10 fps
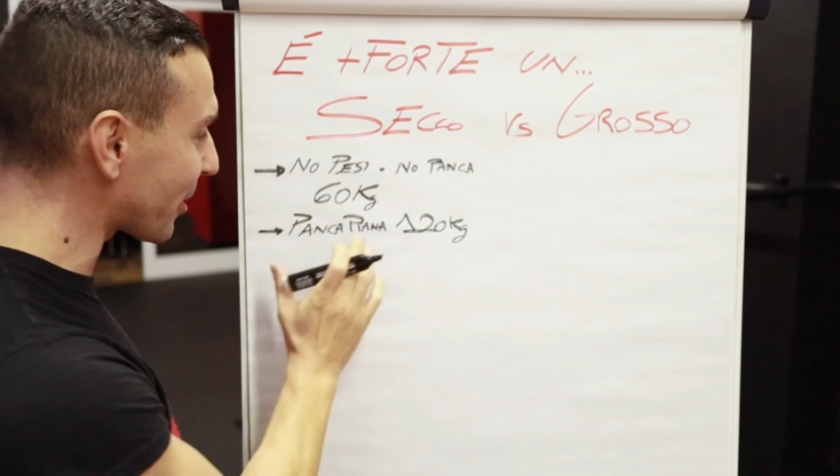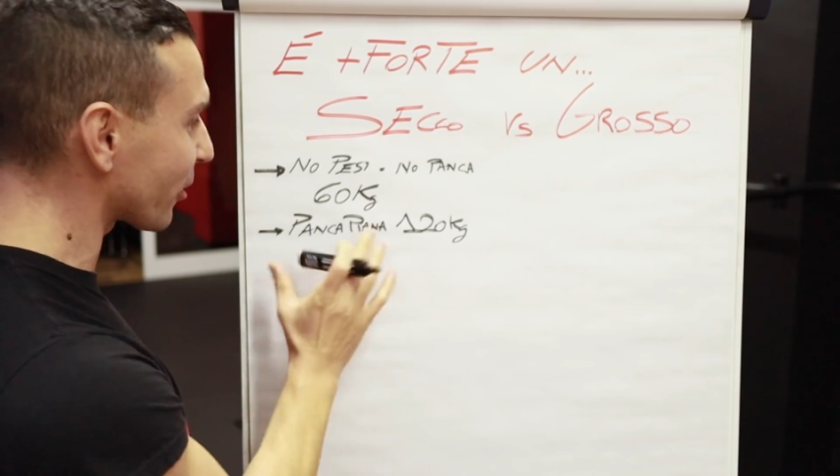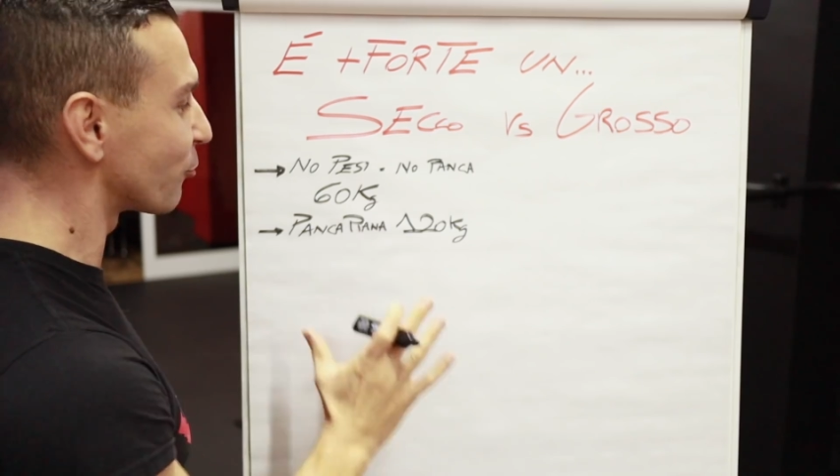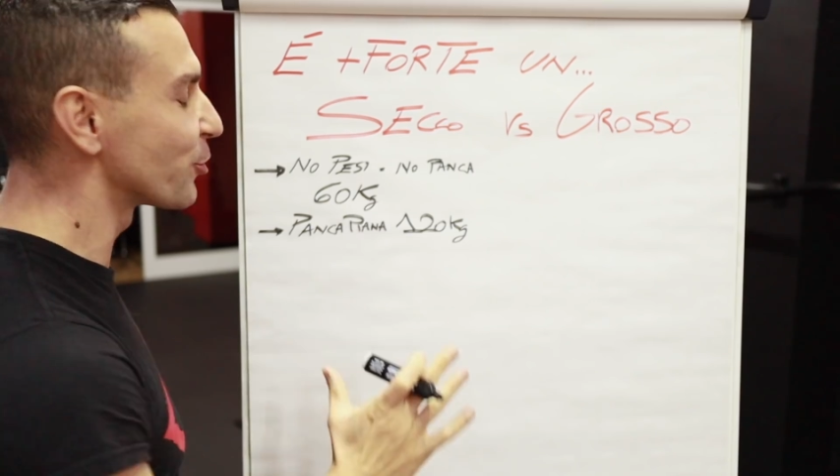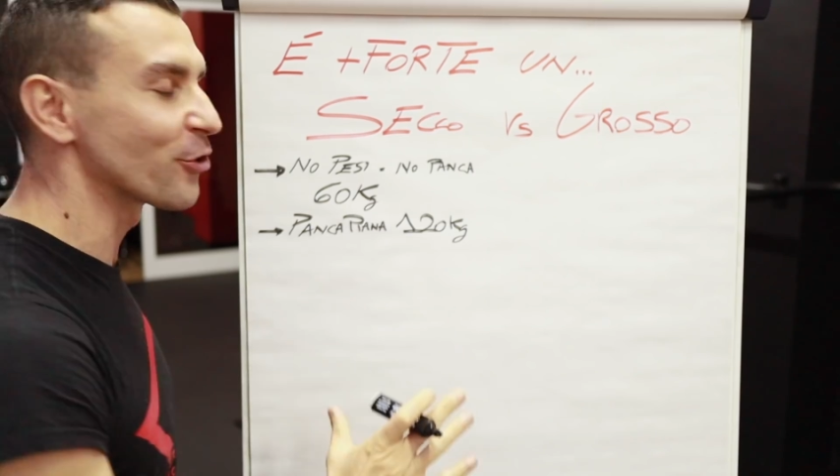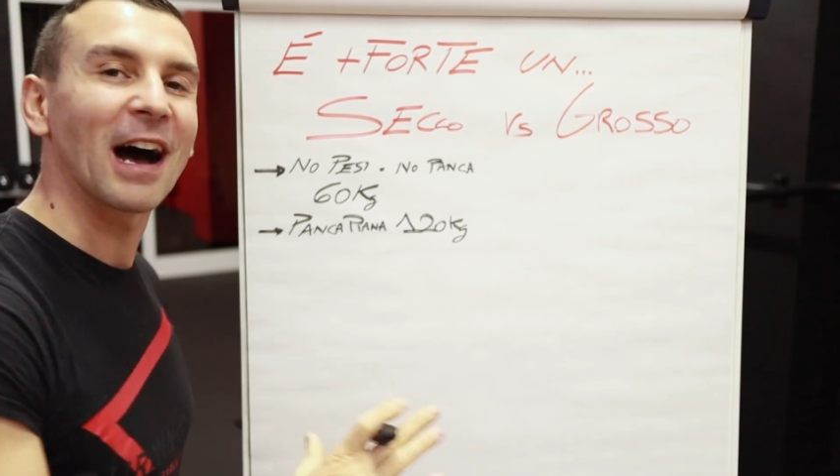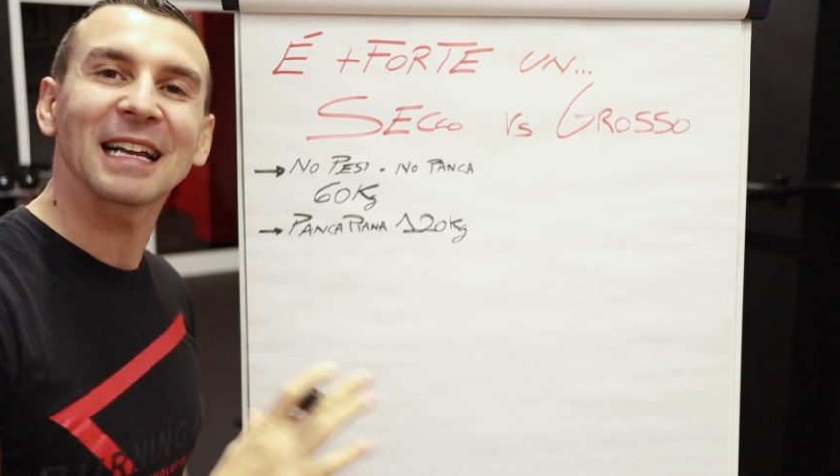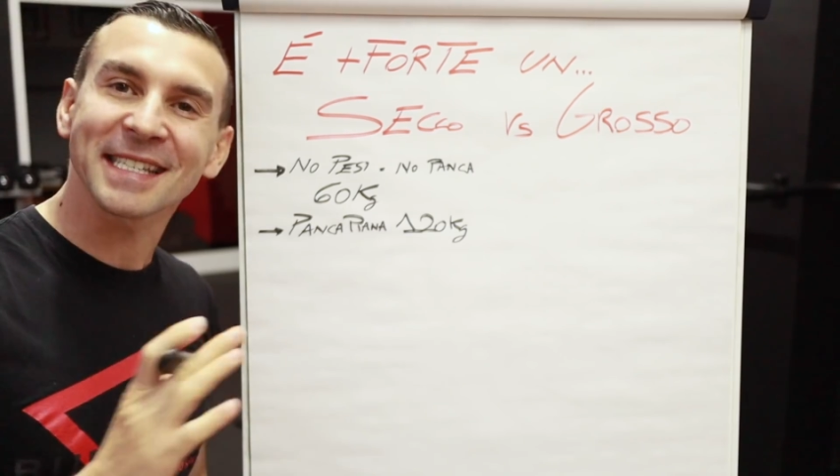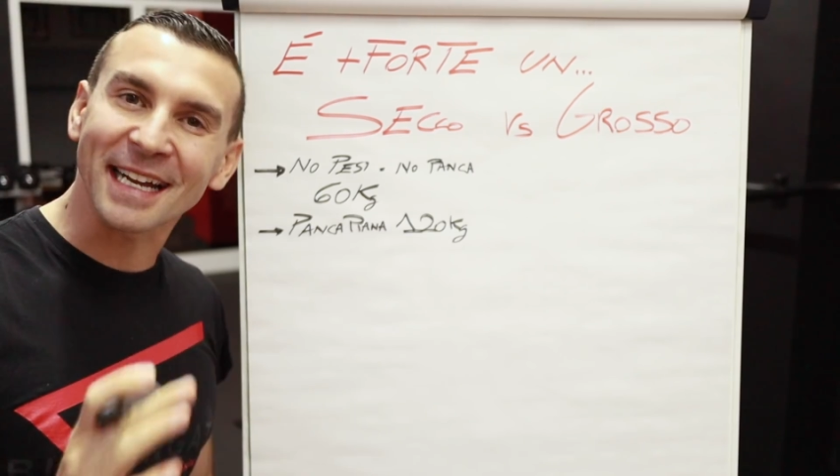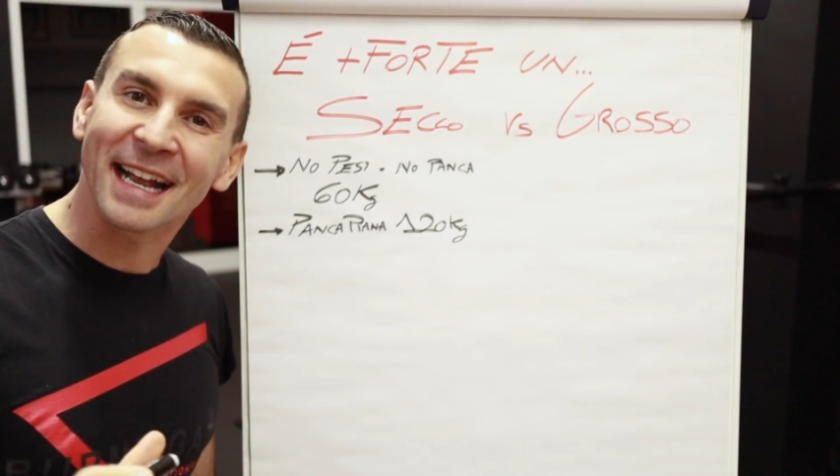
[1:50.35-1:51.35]
però è riuscito
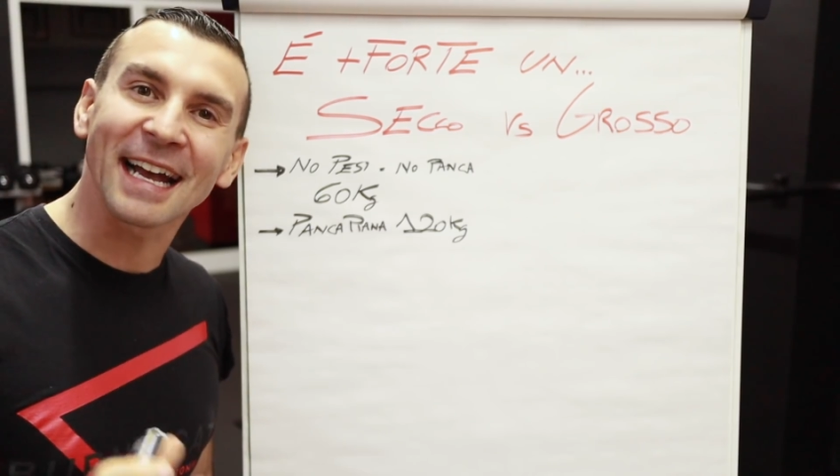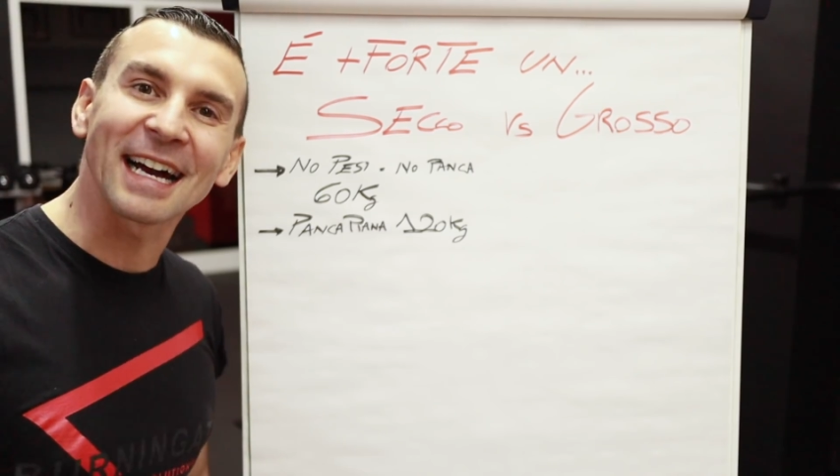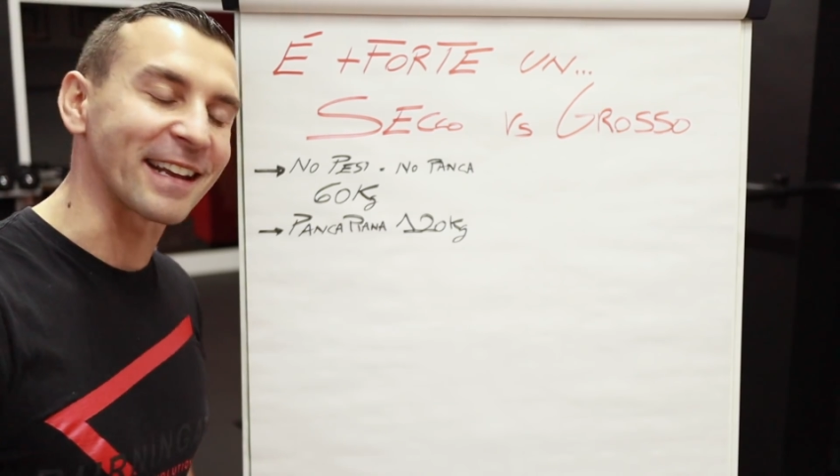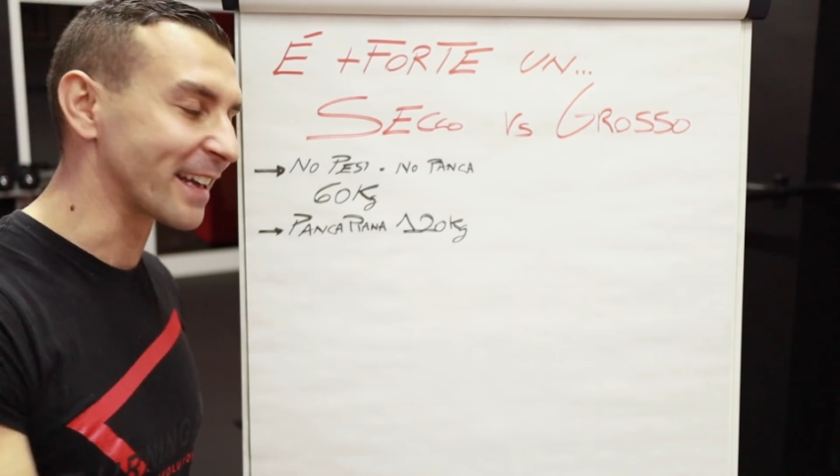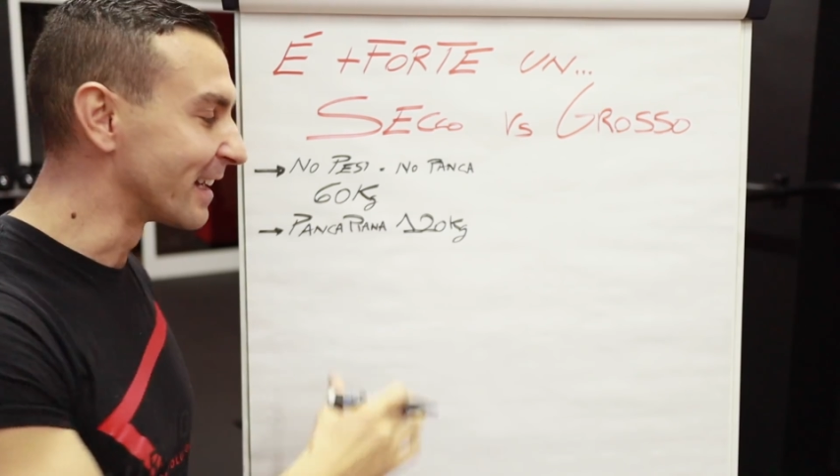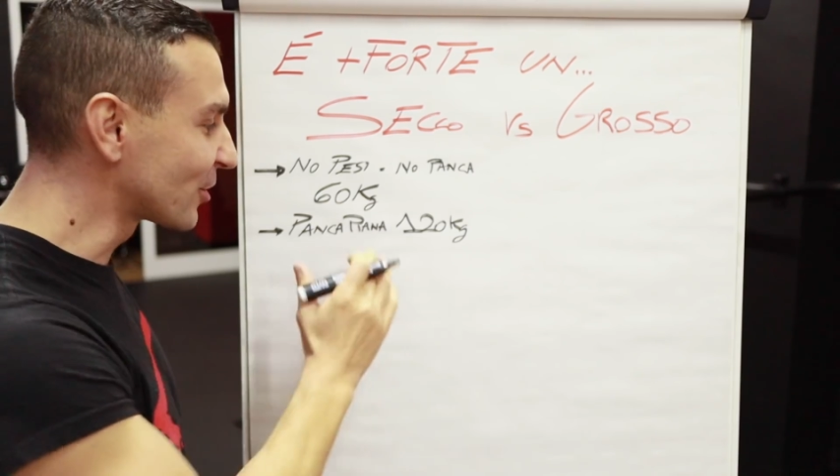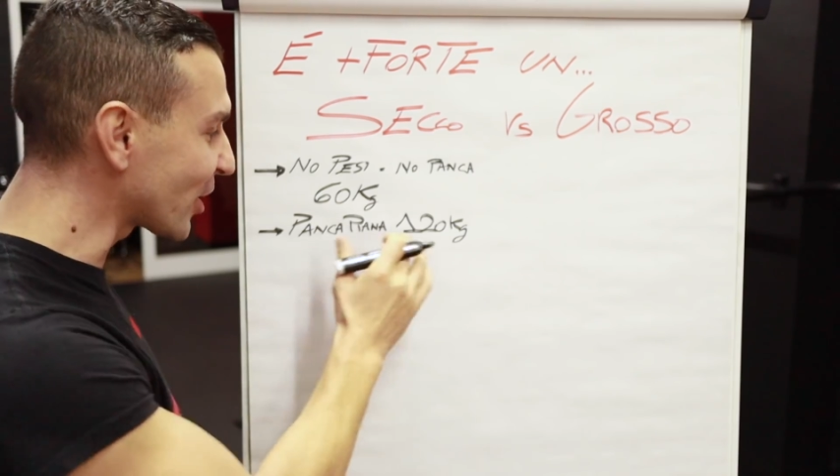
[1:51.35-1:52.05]
a staccare